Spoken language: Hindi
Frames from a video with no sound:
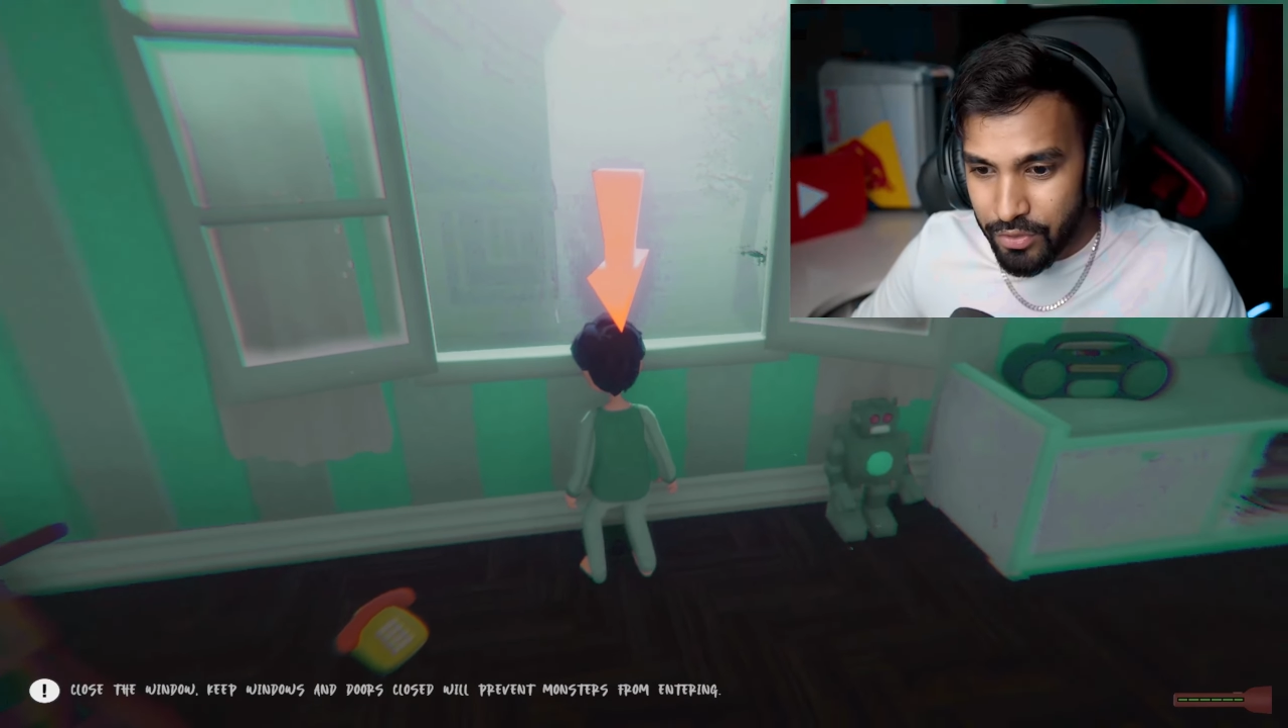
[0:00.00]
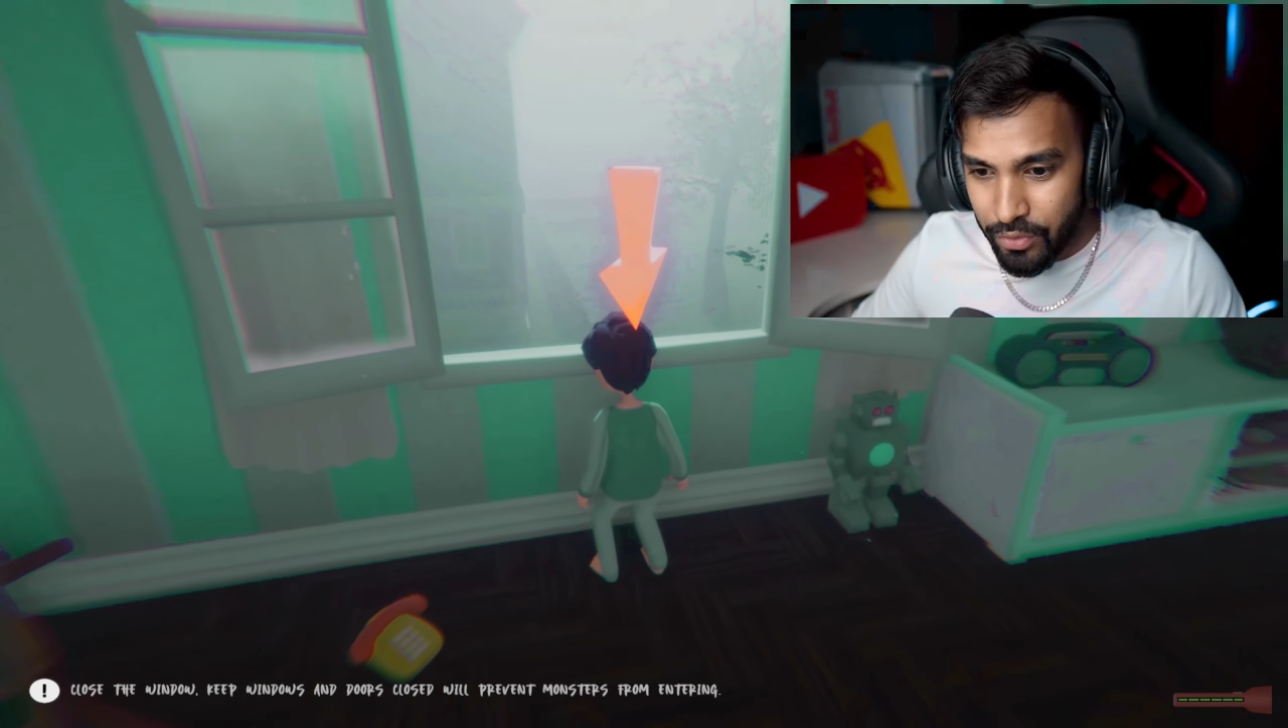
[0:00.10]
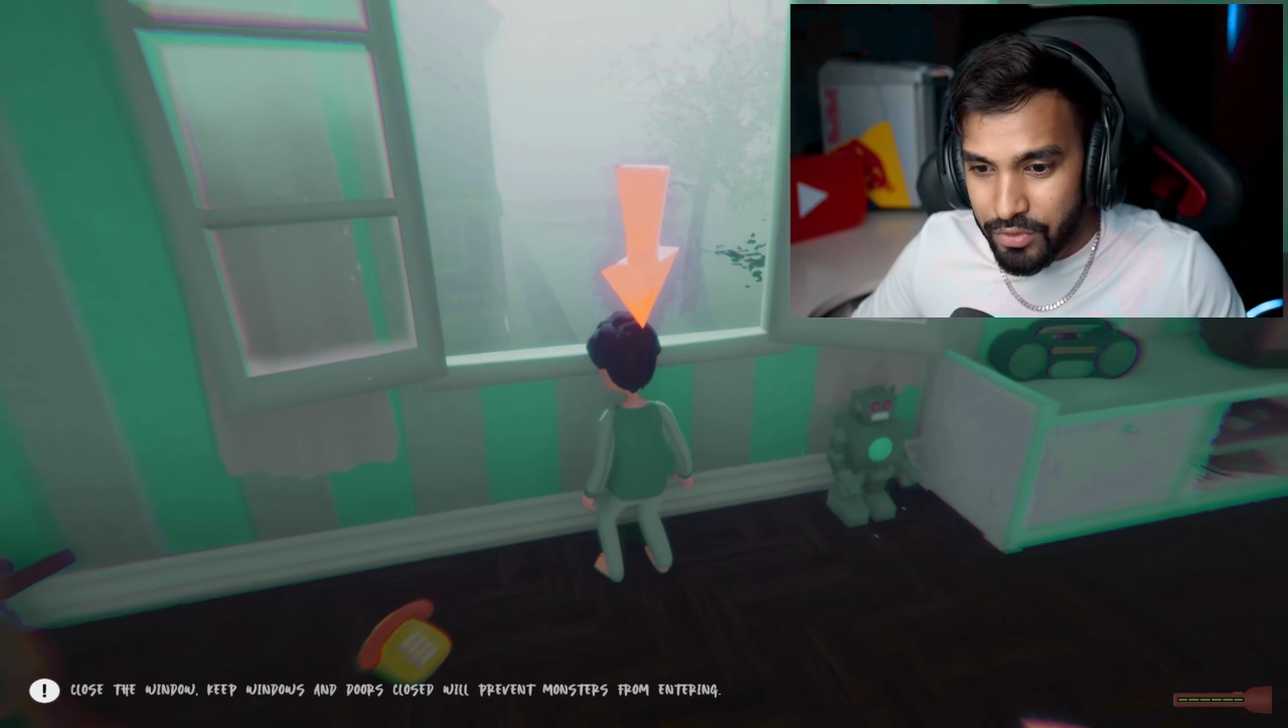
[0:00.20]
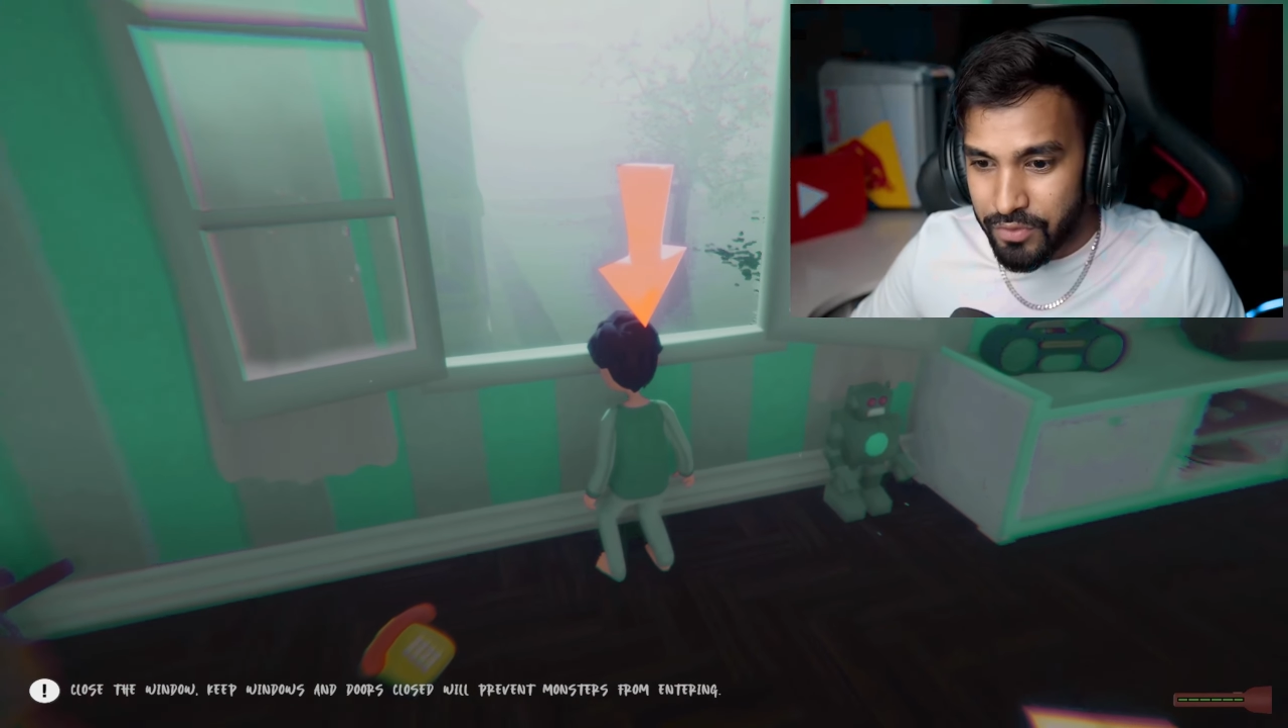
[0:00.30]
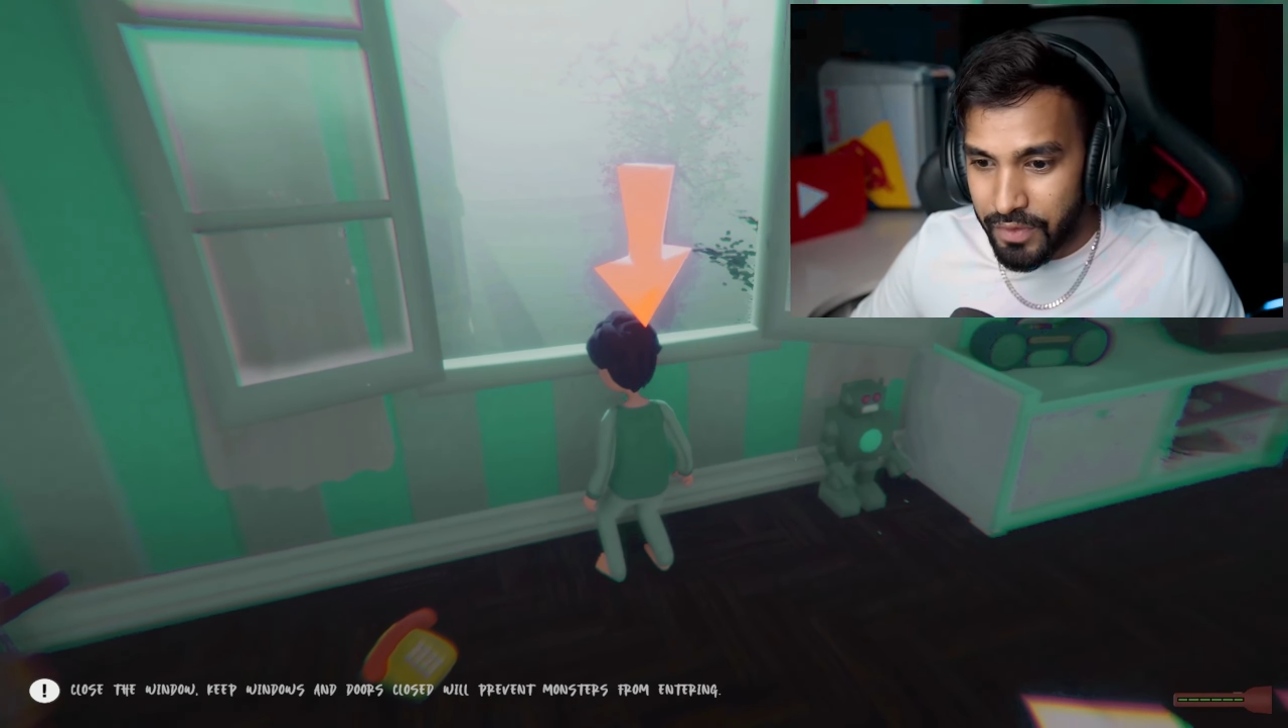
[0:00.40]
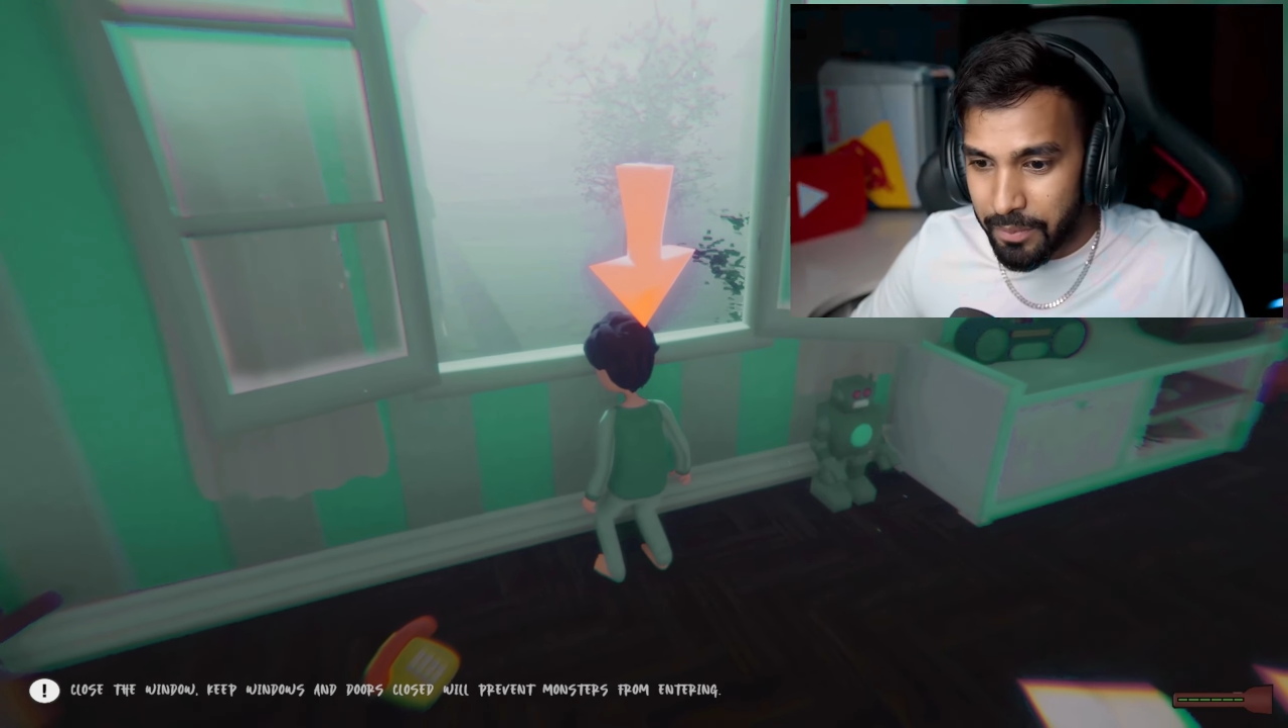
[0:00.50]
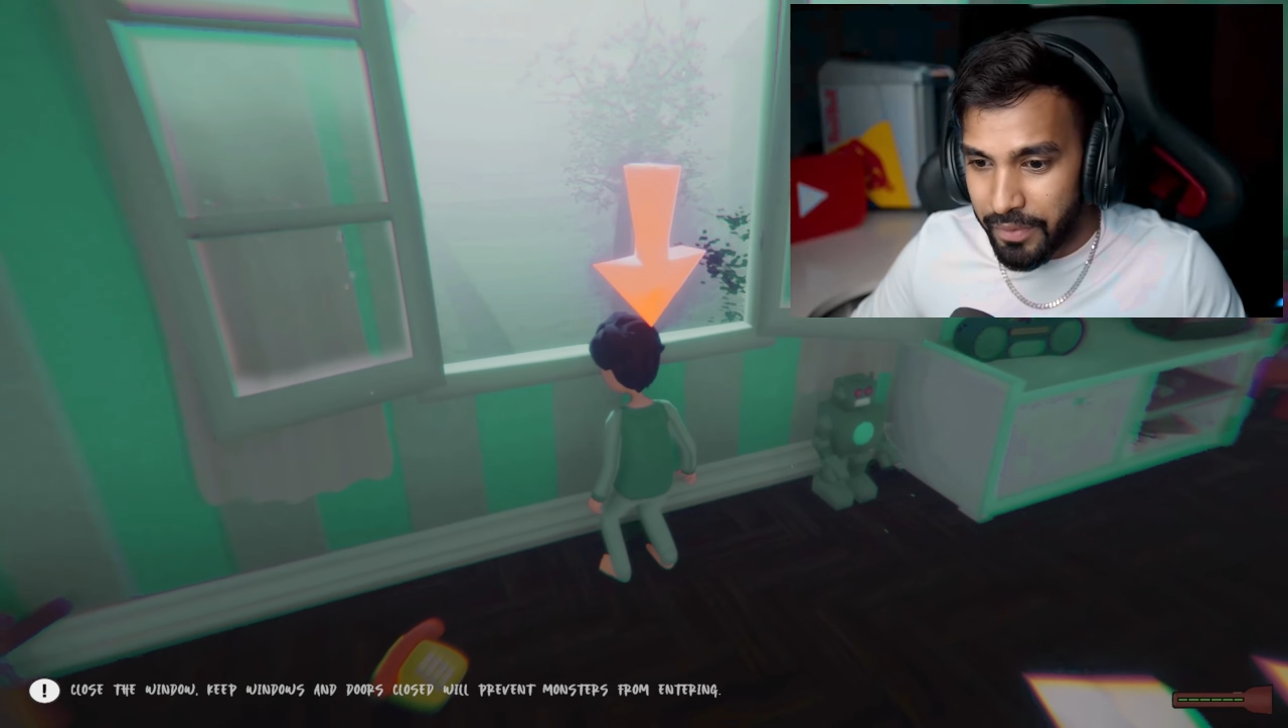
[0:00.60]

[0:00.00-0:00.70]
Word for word: क्लोज विल